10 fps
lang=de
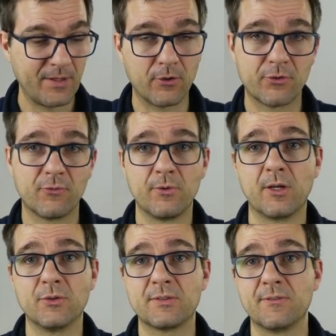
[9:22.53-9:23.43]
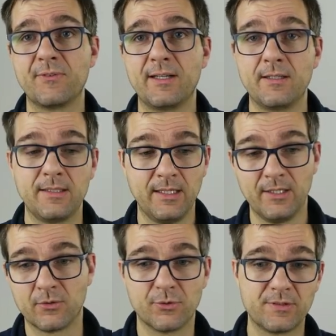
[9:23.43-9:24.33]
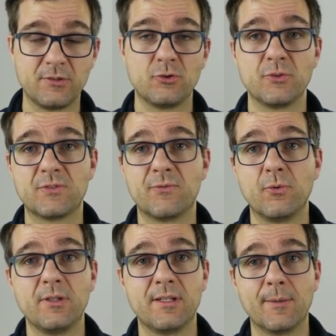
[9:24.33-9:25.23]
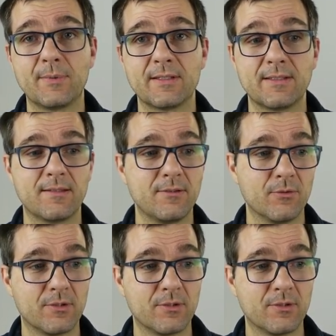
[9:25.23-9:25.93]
Autos wurden rausgefahren, kurz die Schutzfolien abgerissen